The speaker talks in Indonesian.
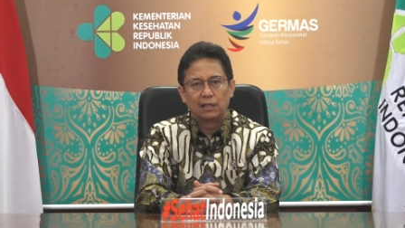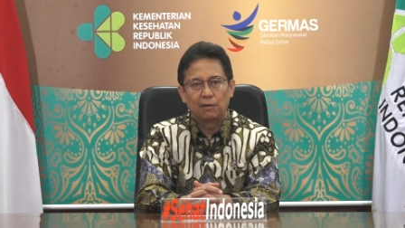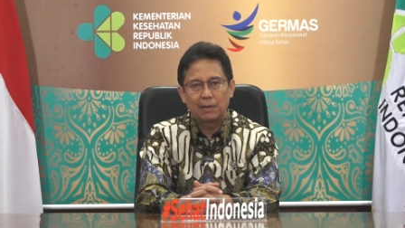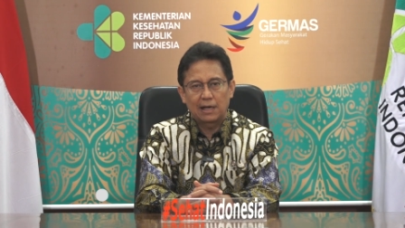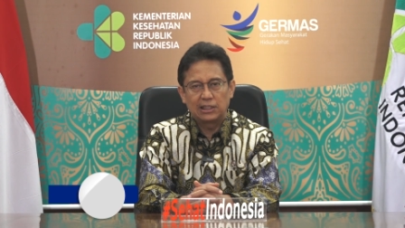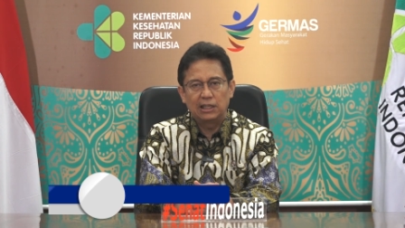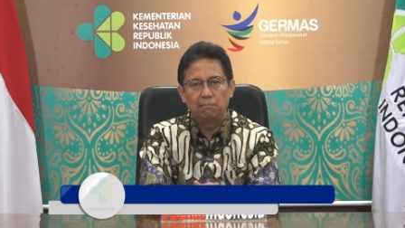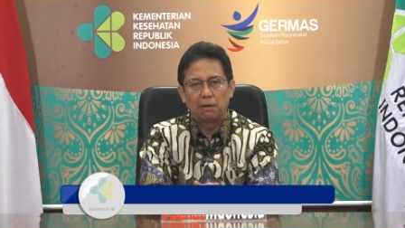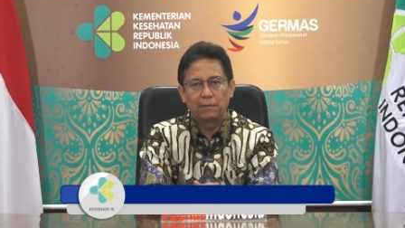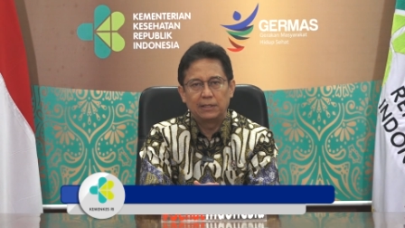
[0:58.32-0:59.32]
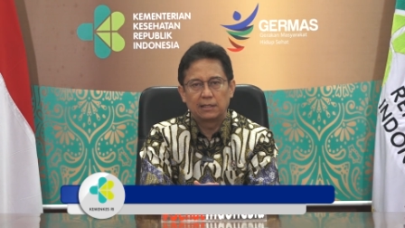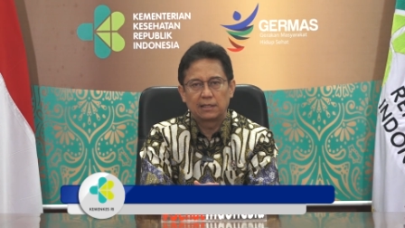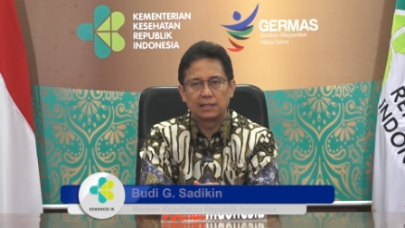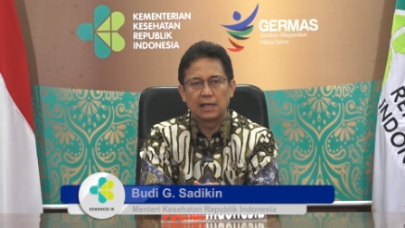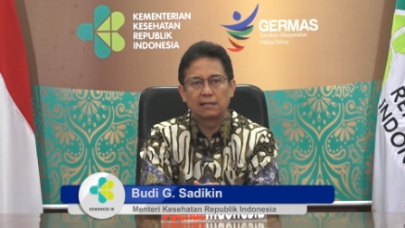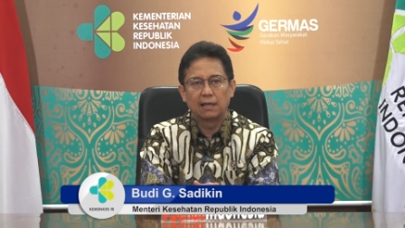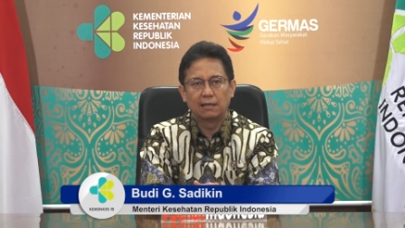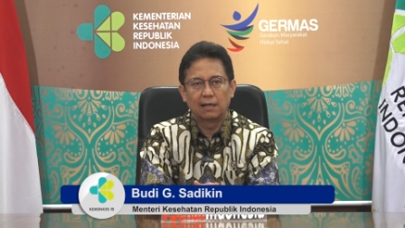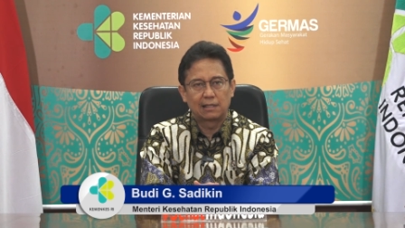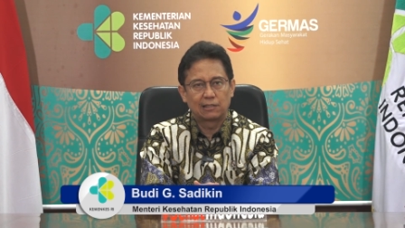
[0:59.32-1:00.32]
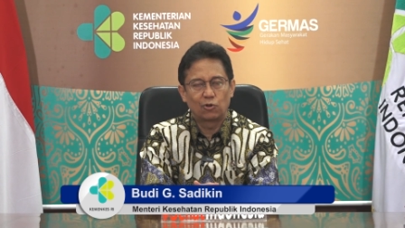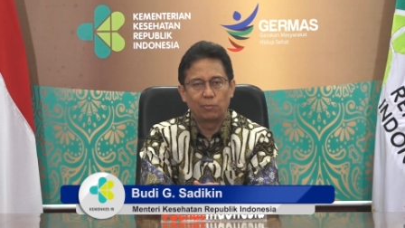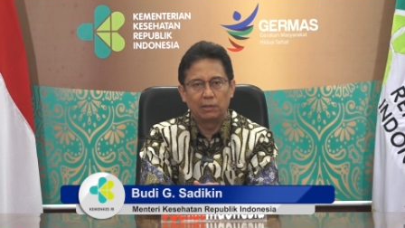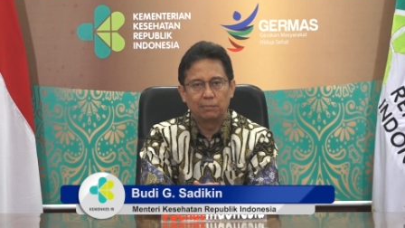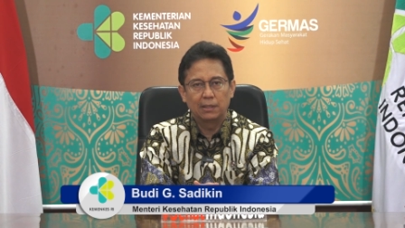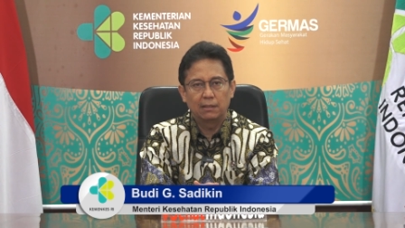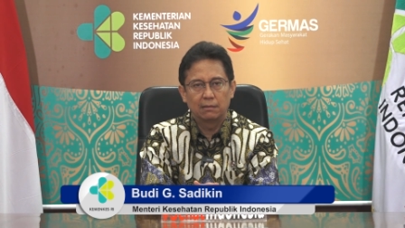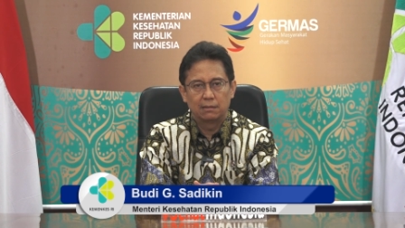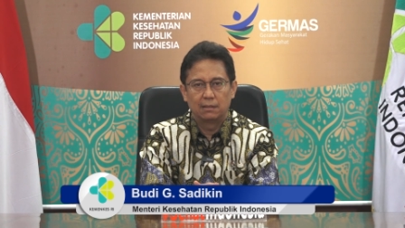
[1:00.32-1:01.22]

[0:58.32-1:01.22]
Terima kasih BPJS Kesehatan atas komitmen,